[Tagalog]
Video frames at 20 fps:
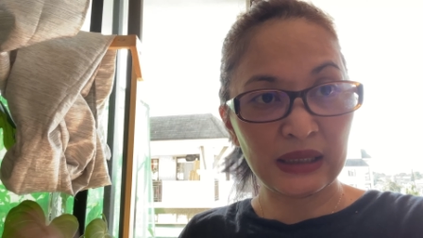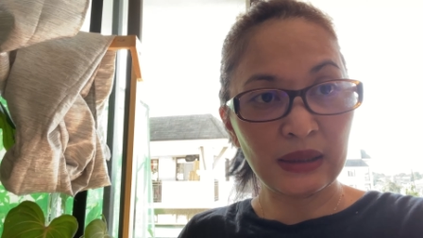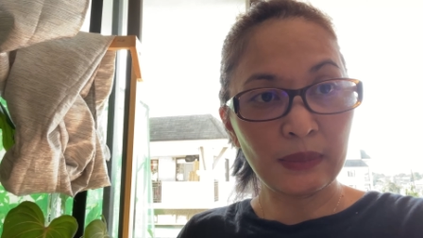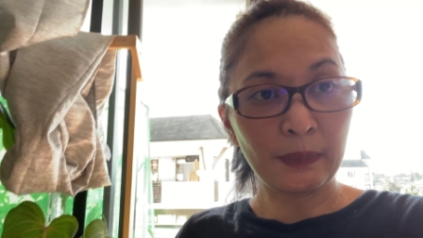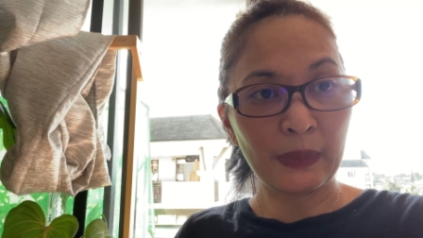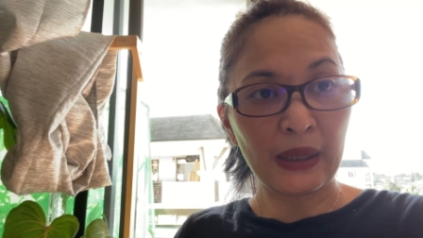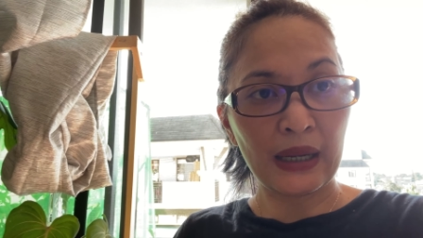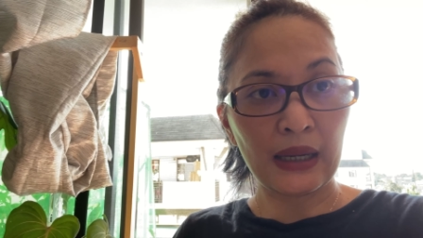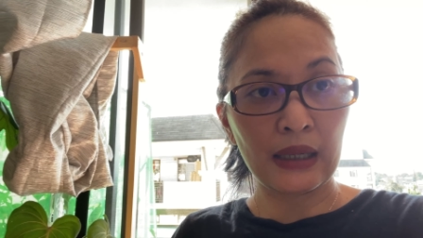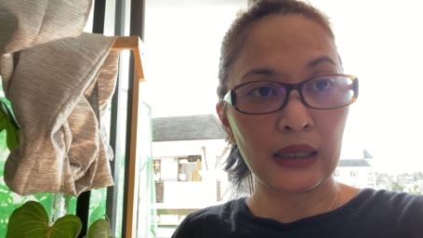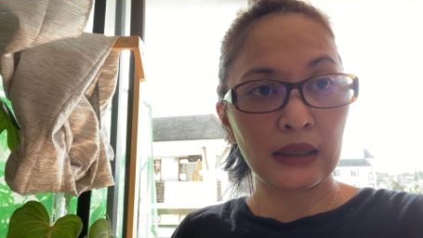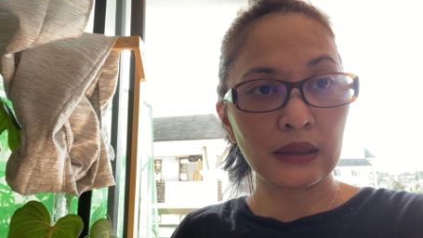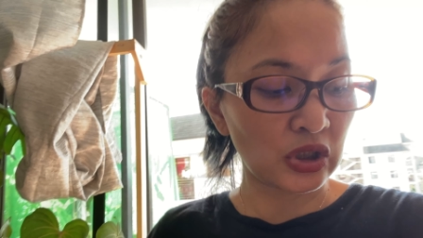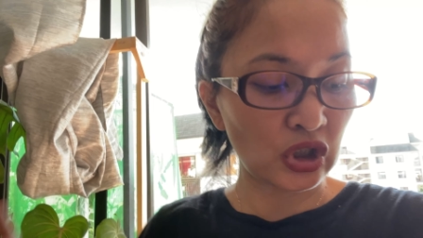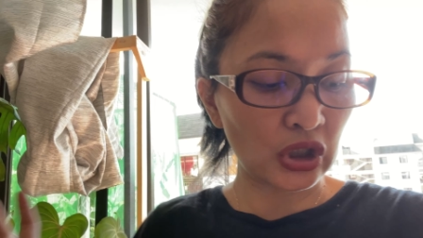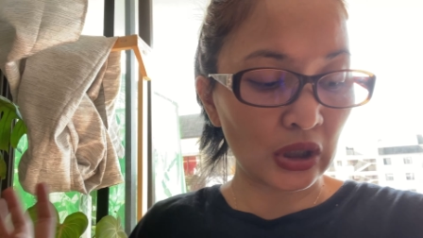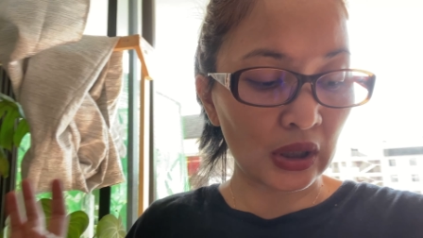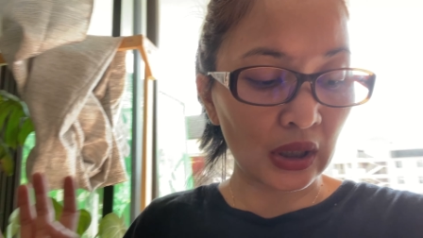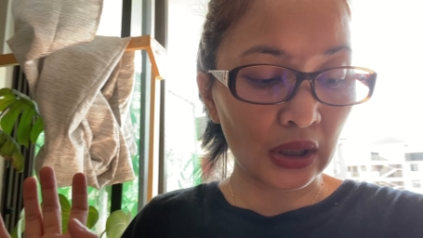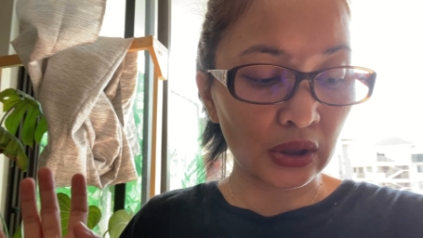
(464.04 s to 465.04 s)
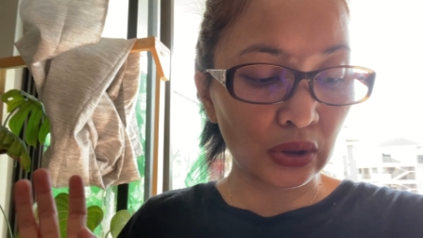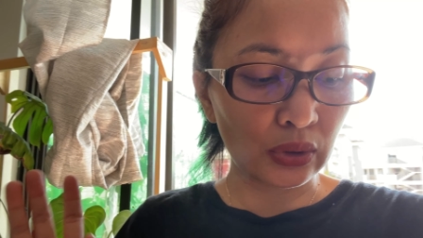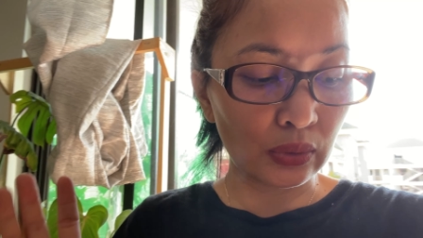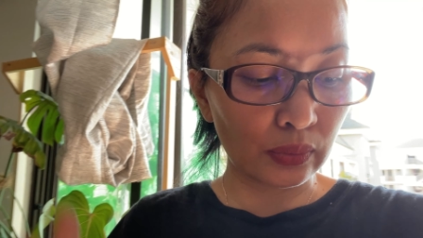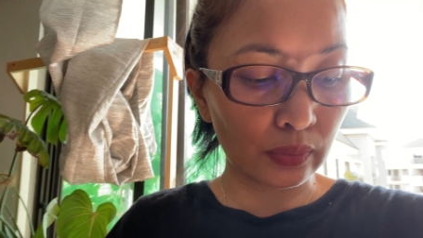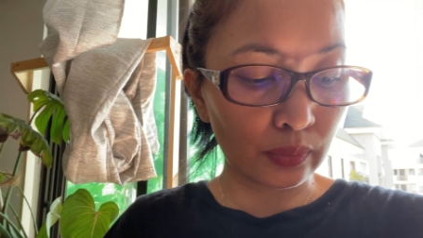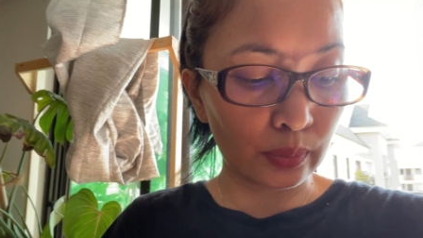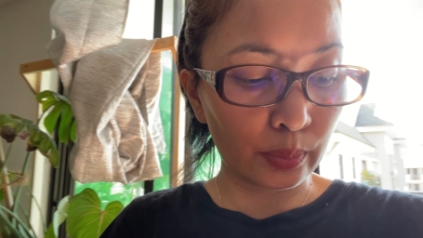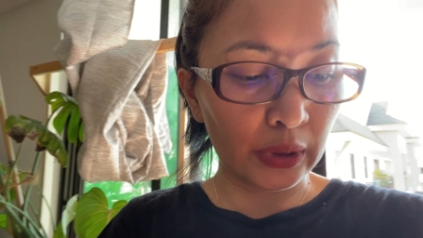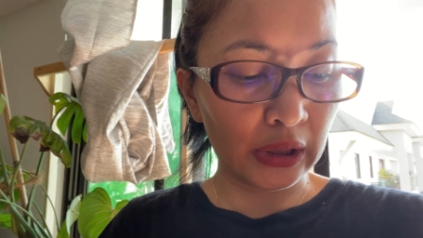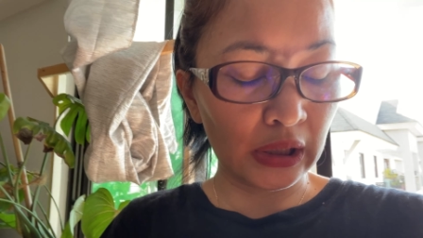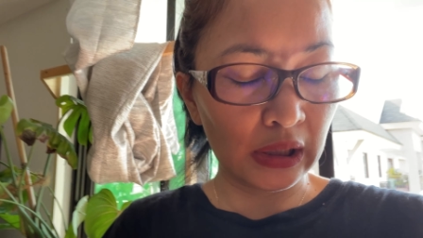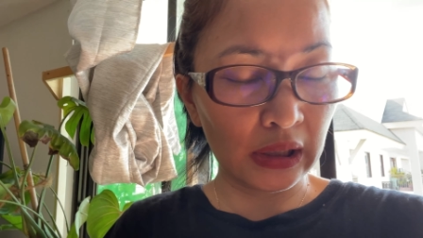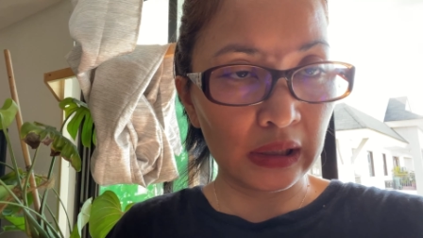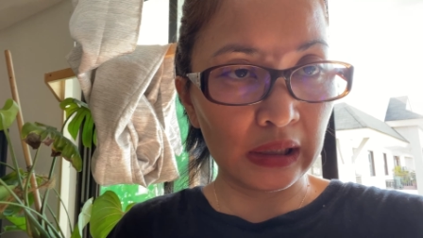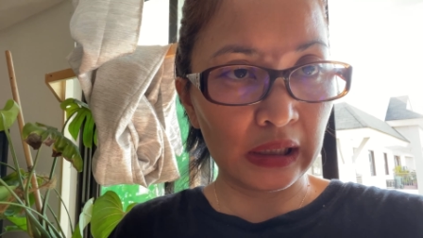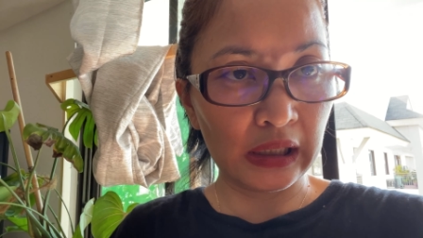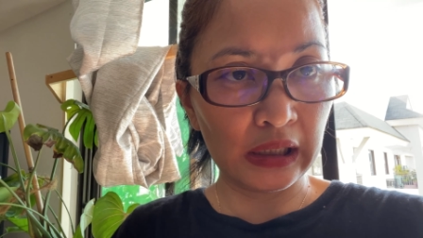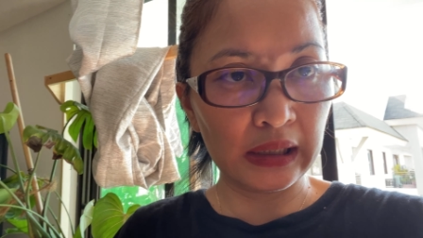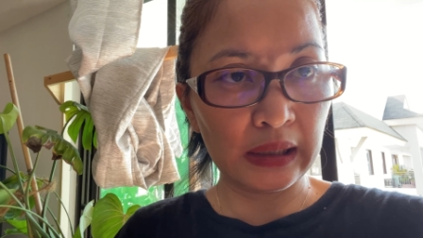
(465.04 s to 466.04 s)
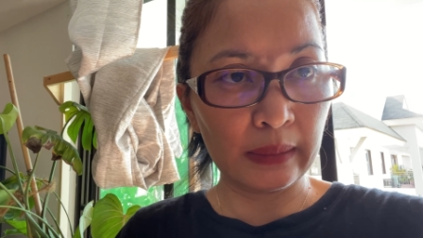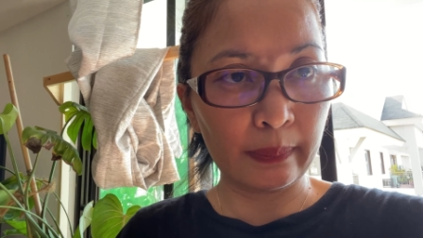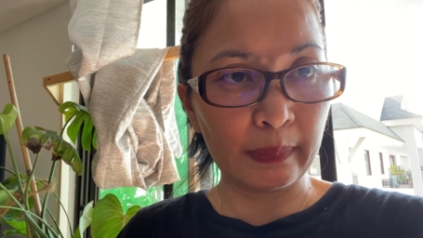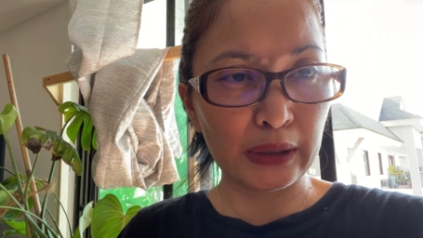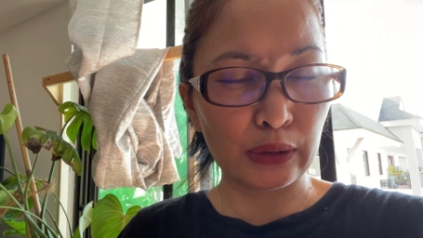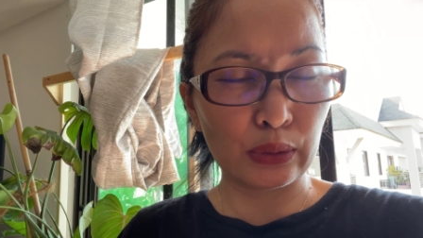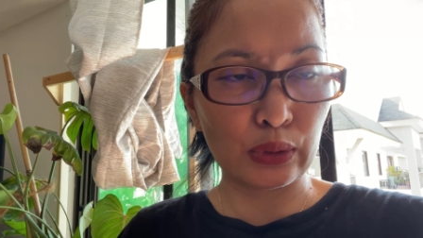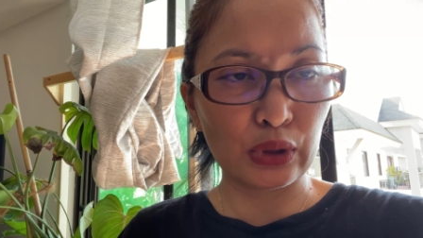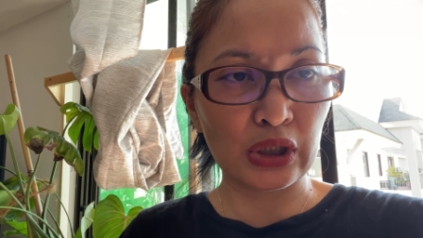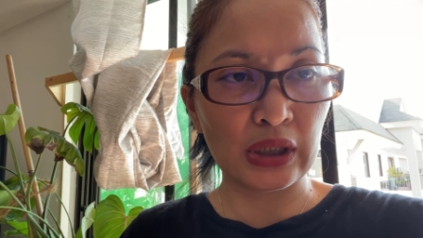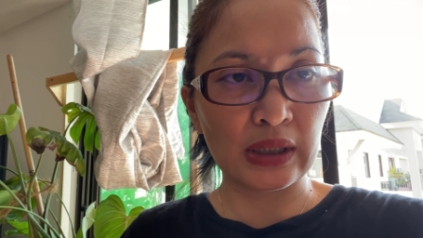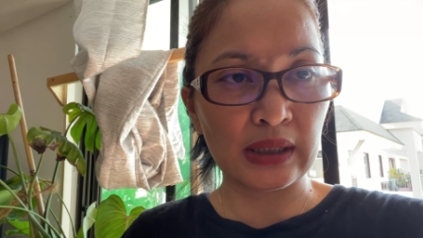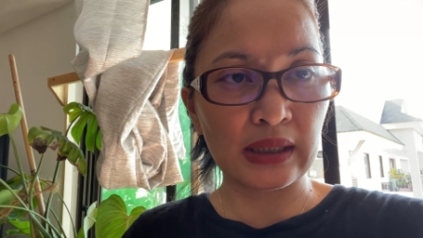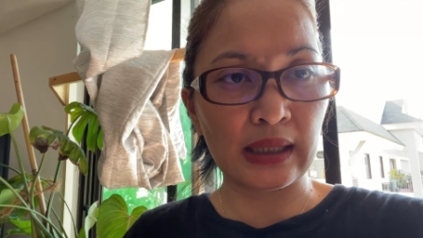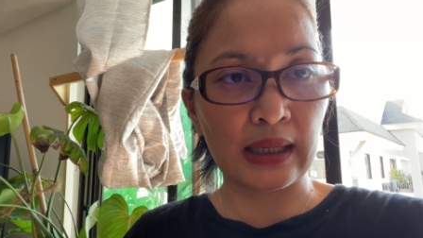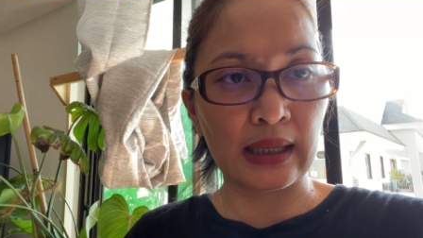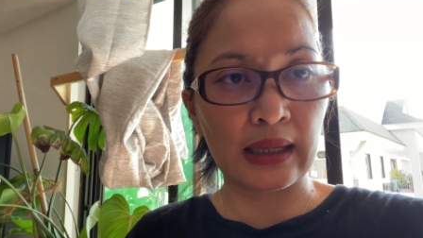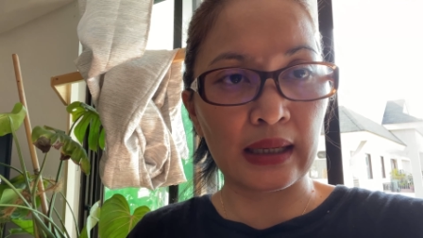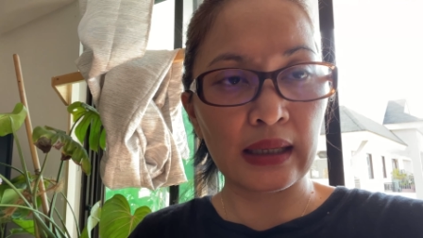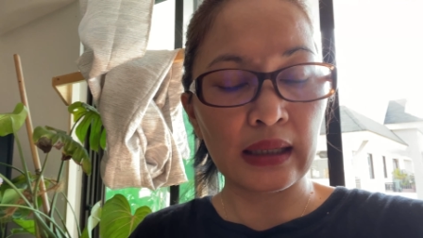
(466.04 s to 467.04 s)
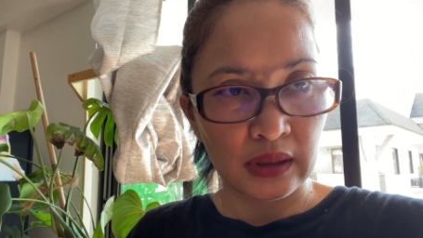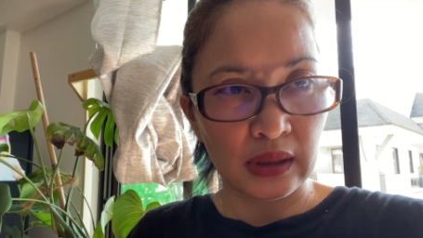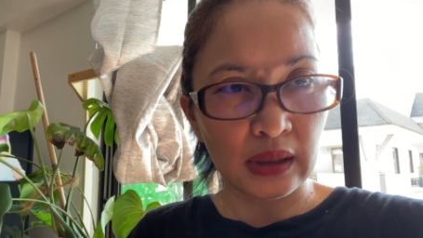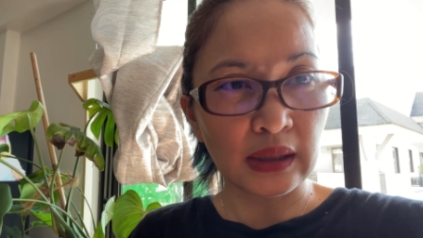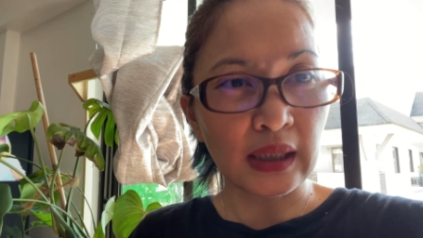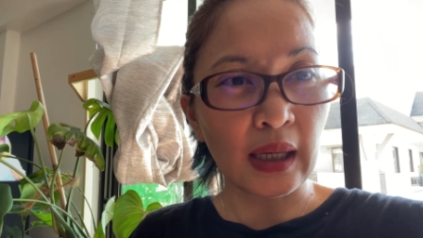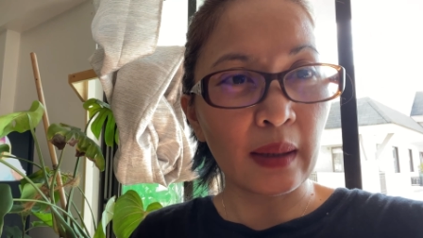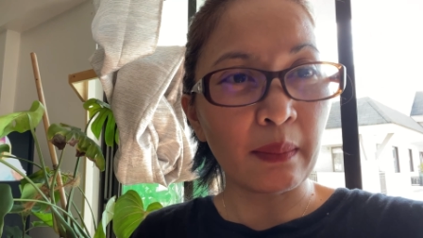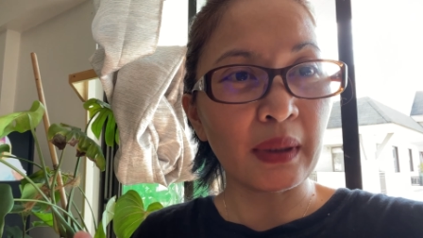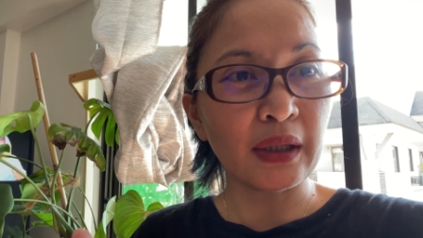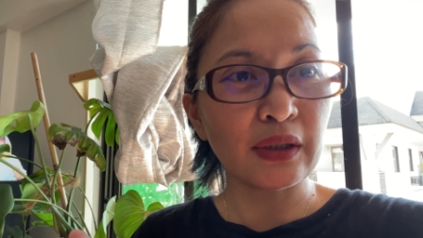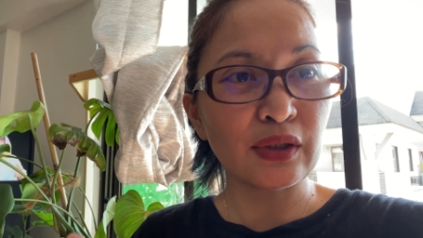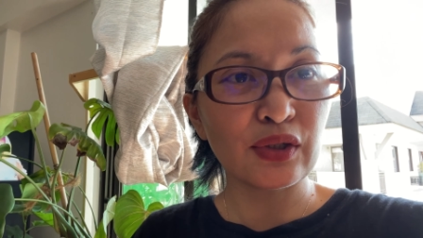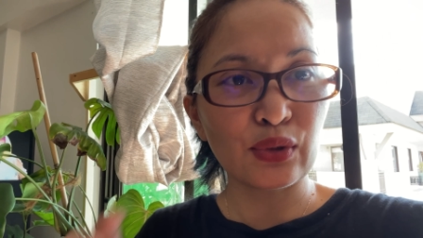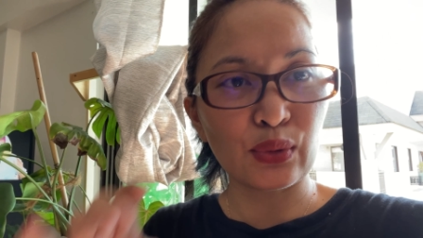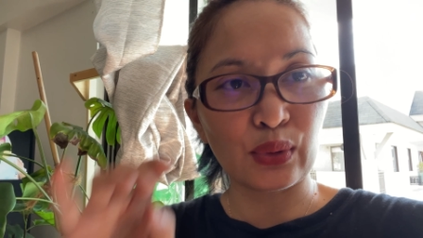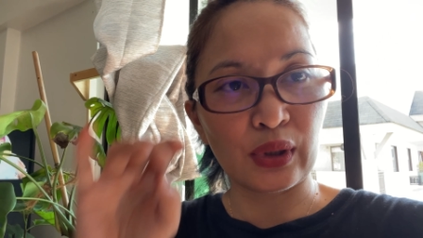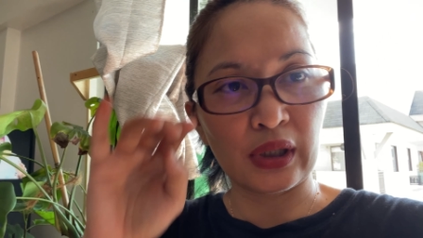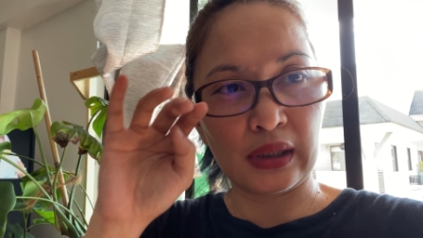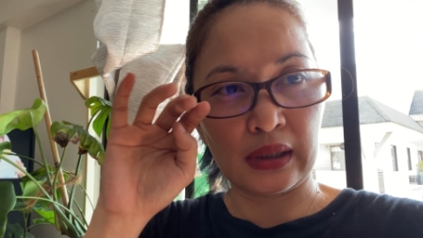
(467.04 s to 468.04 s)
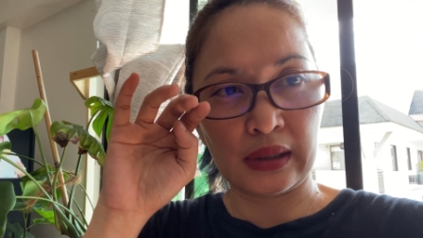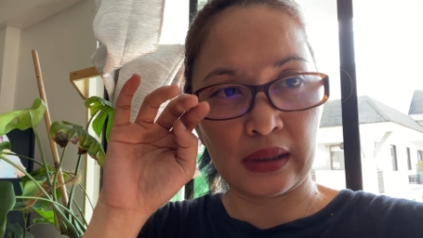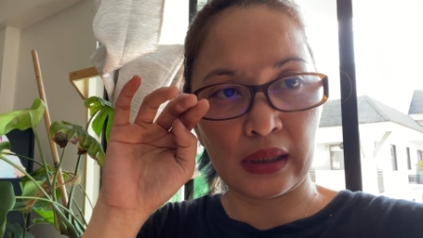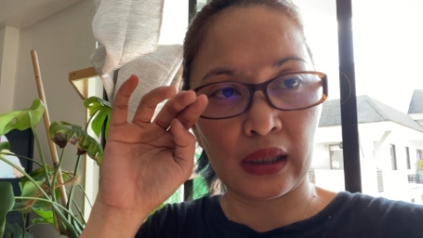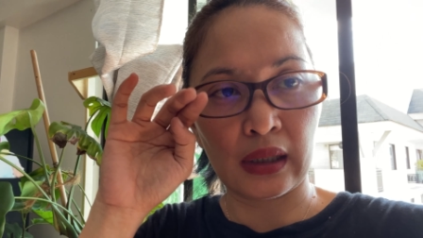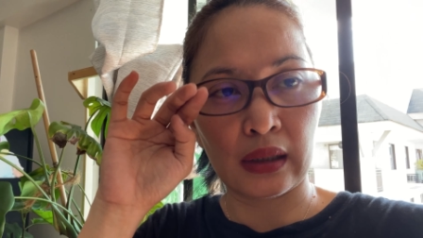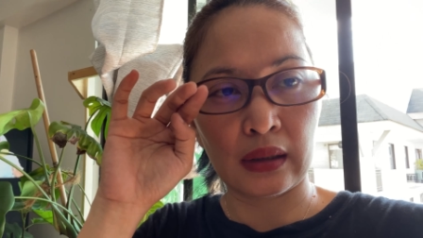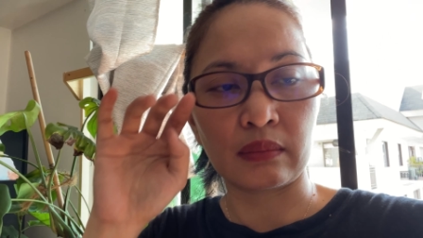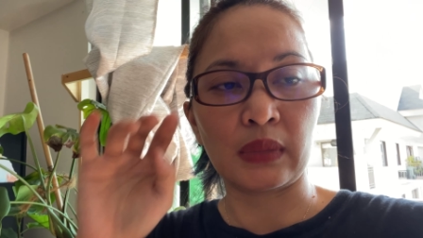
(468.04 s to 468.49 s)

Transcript: iripat at saka yung ilipat ko siya sa, sa tamang soil niya.